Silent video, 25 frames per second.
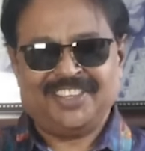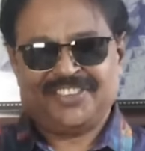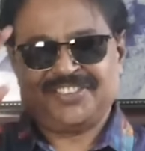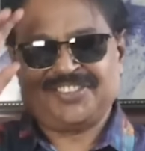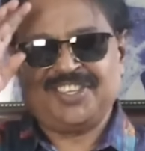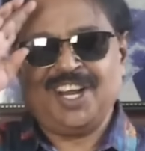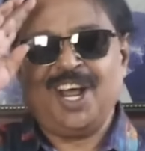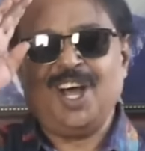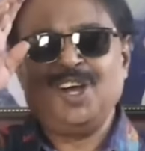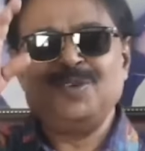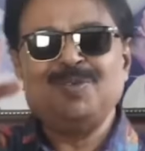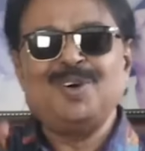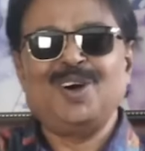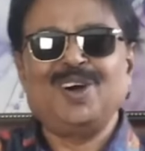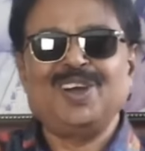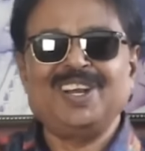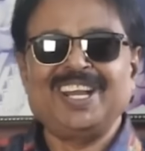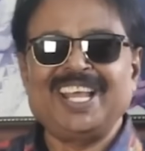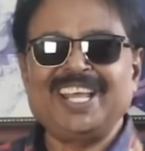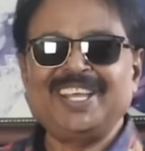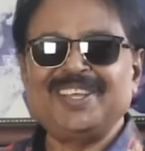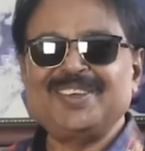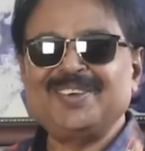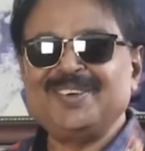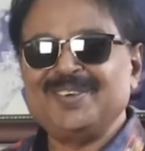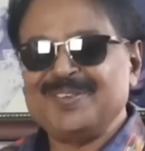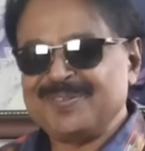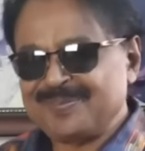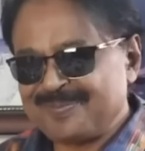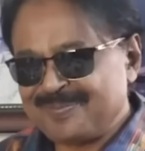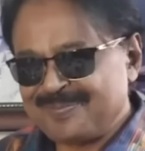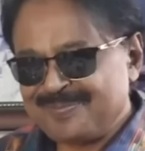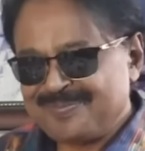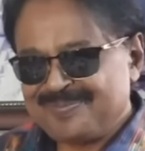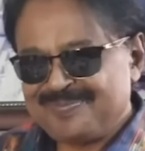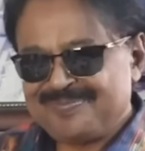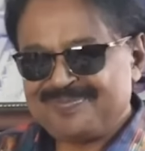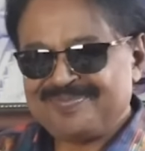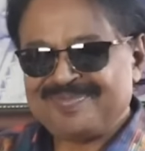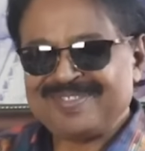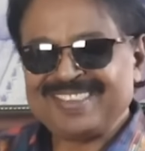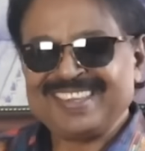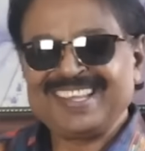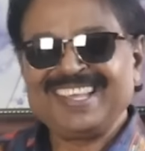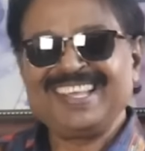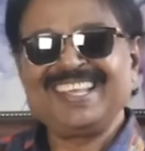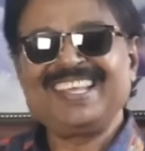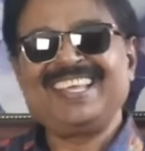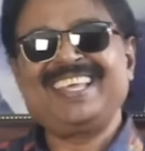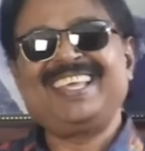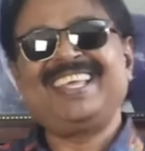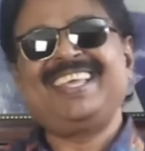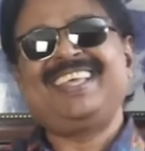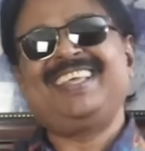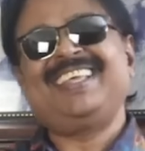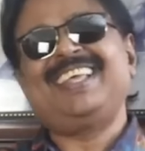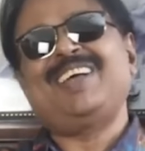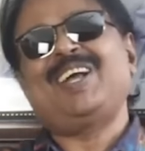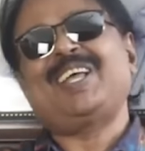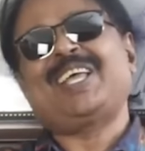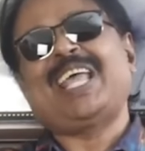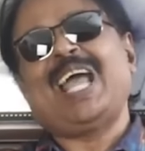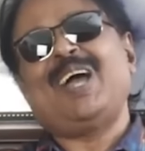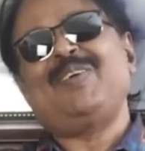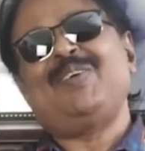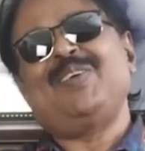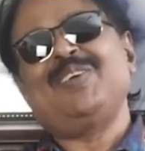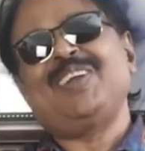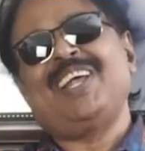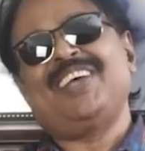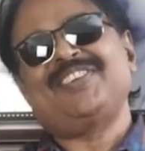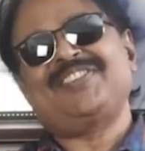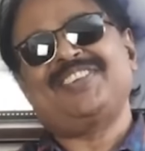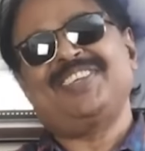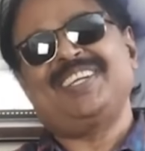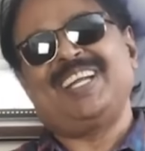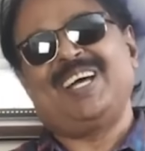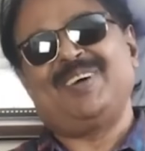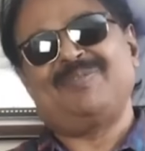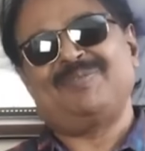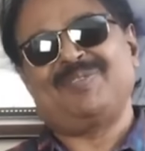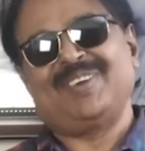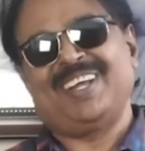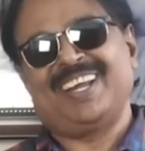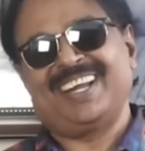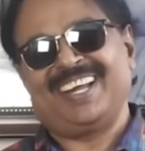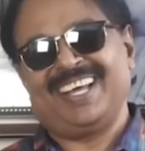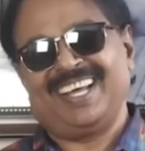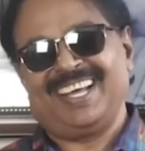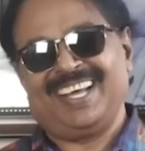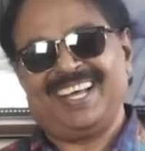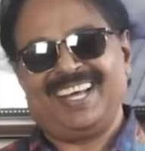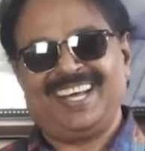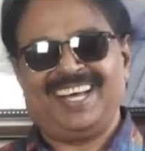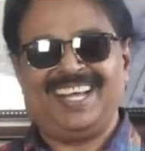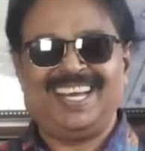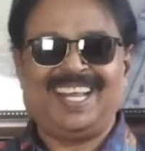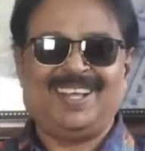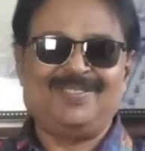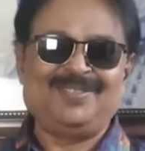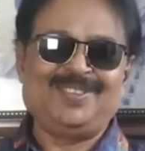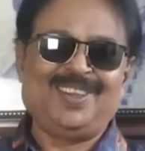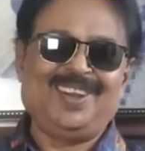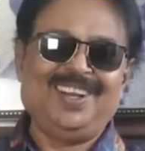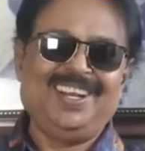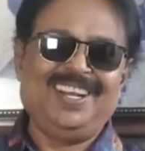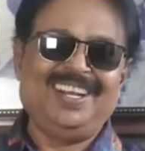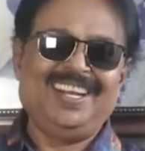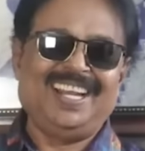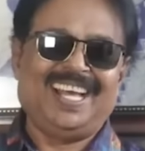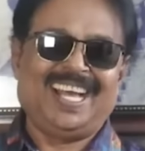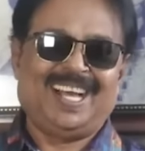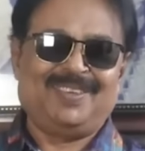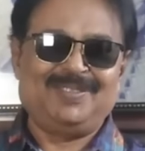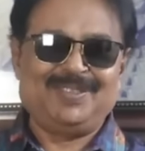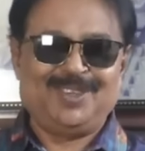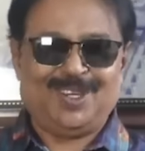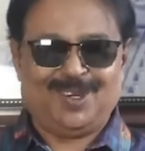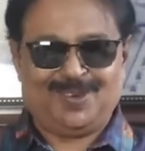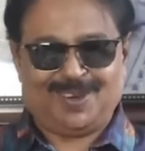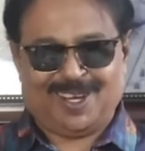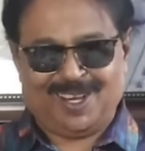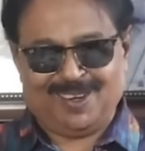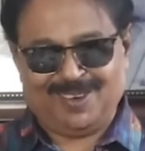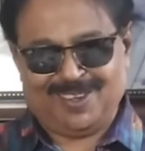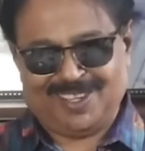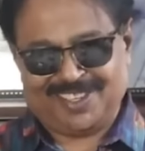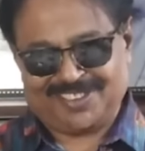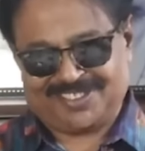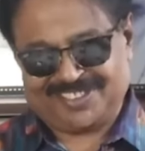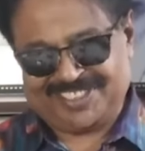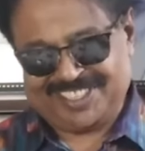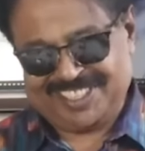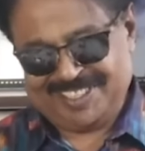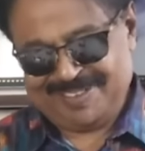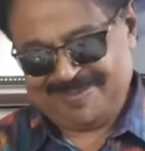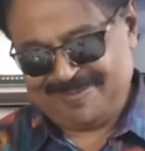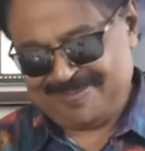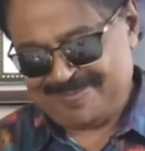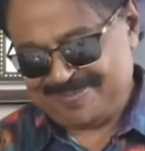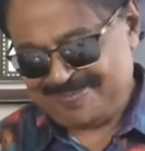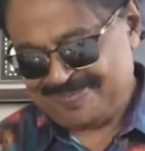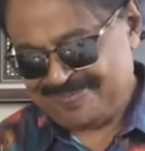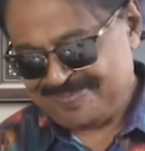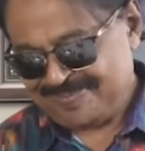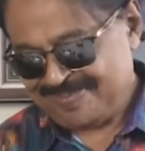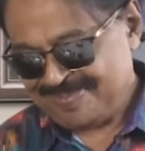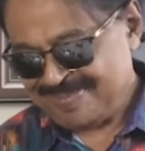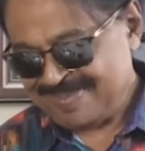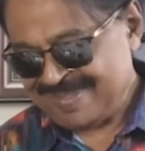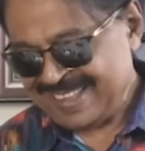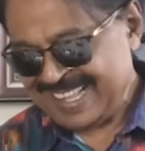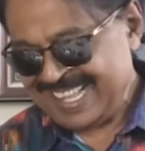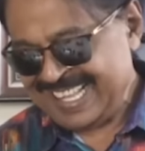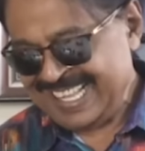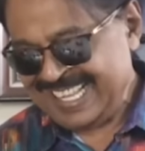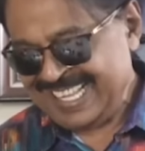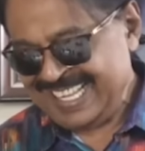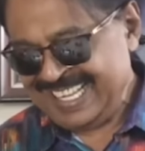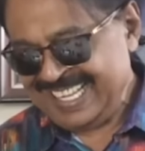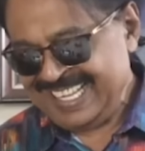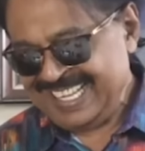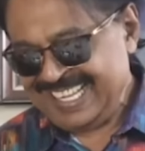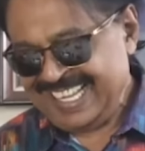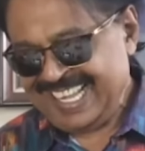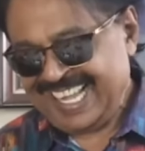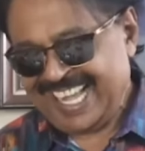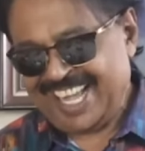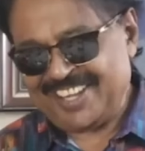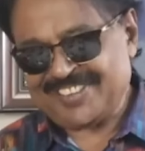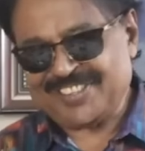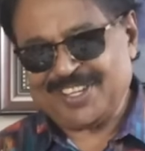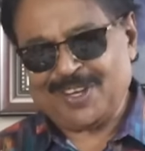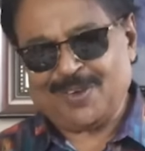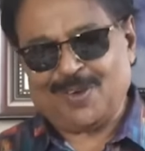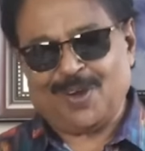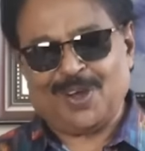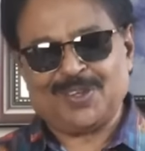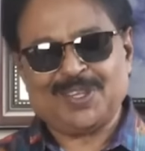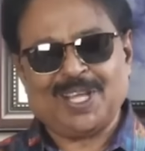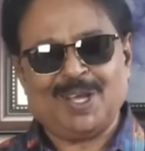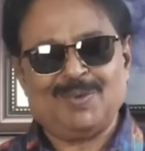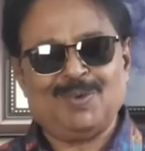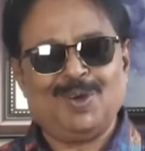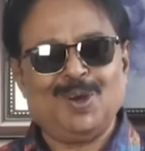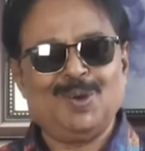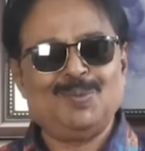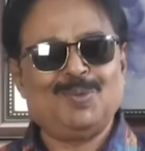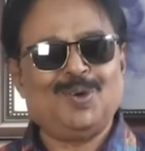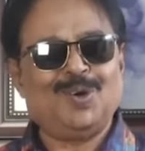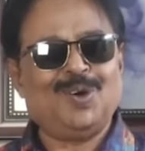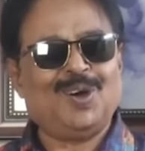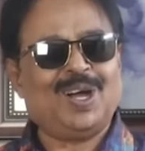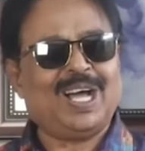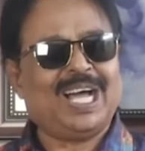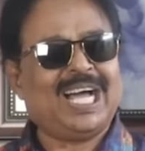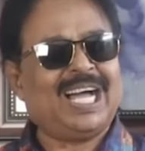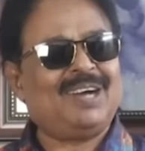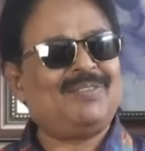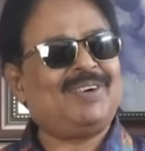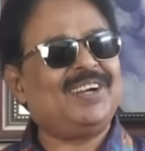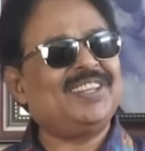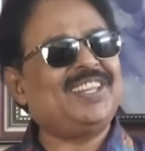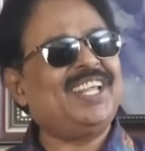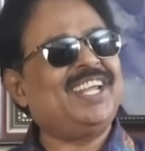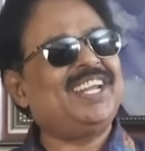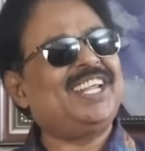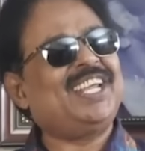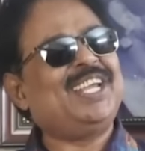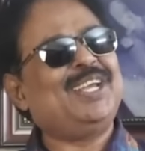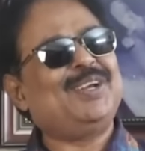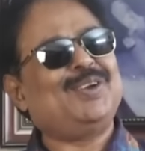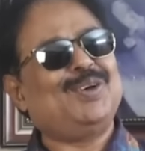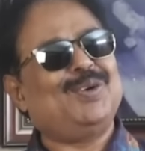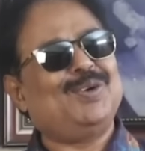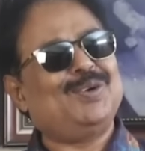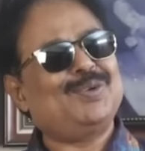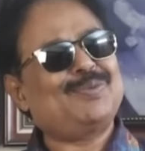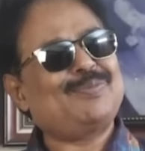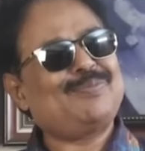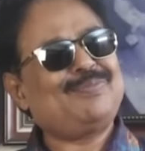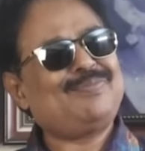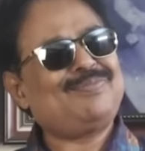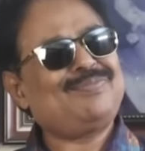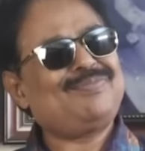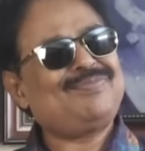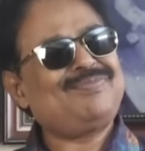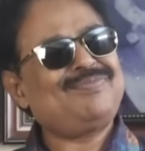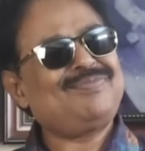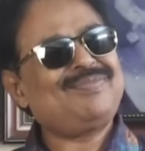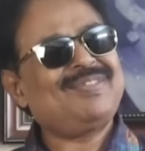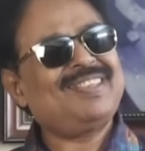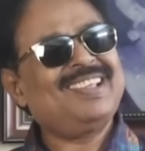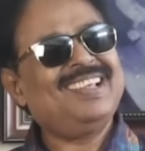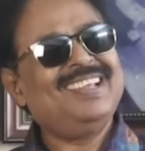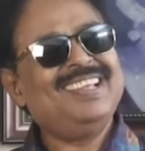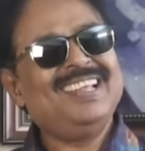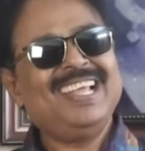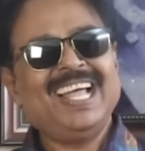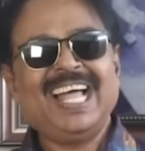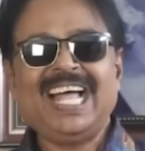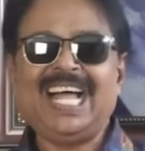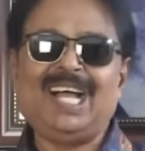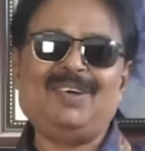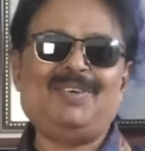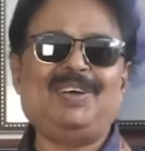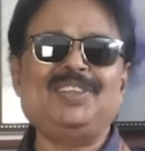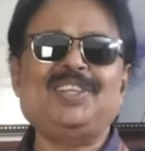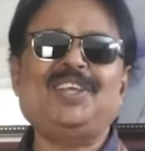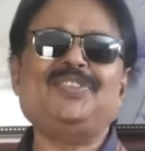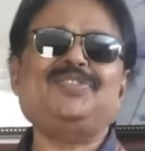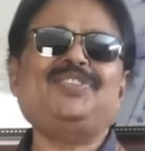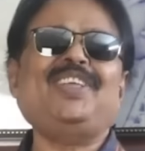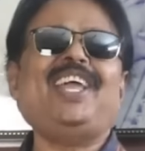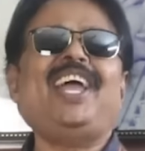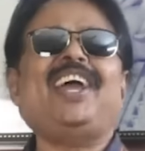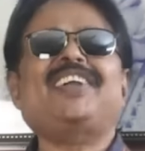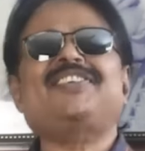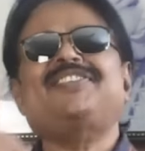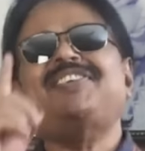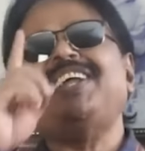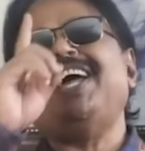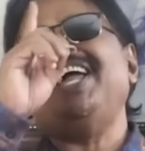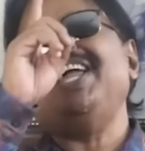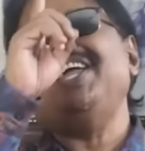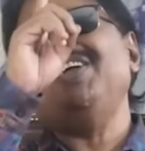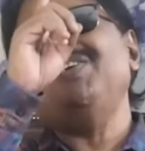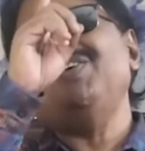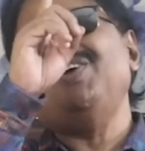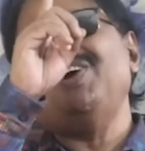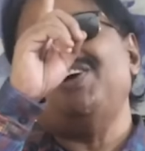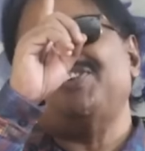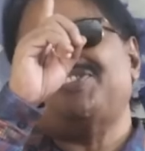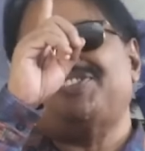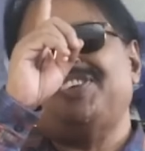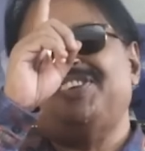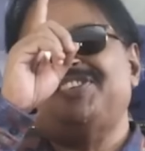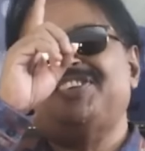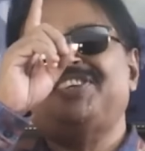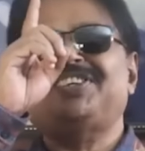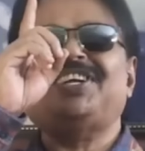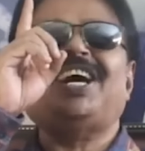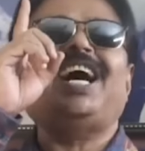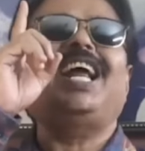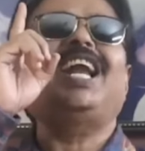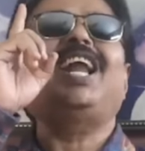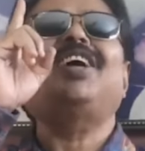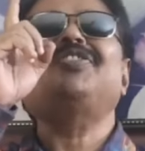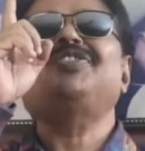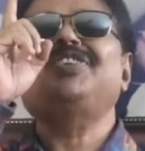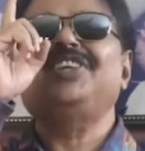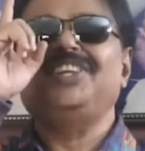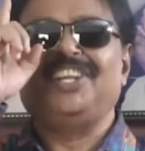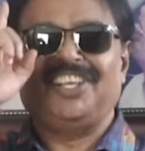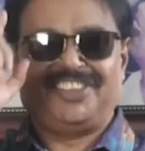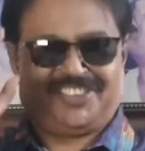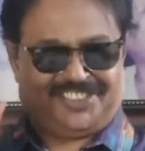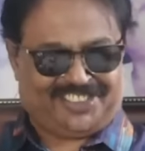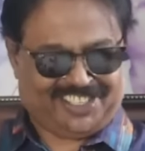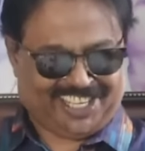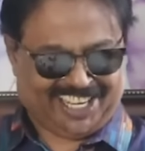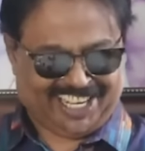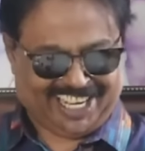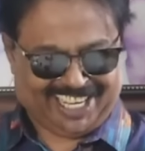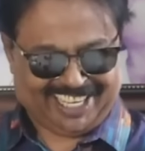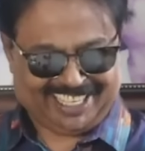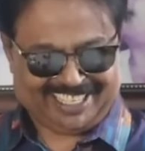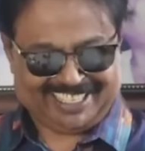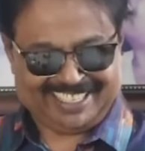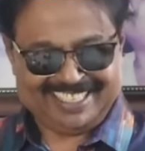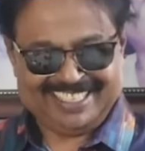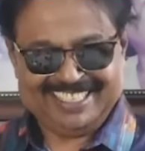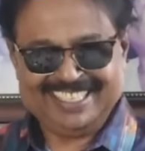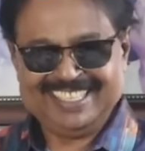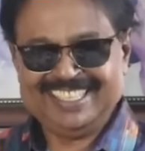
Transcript: আসসালাম আলাইকুম কেমন আছেন আপনারা আলহামদুলিল্লাহ আমিও ভালো আছি আজকে কথা বলবো আমাদের হিরো আমাদের তো একটা হিরো আছে যেটা আলাদ্দিনের চেরাক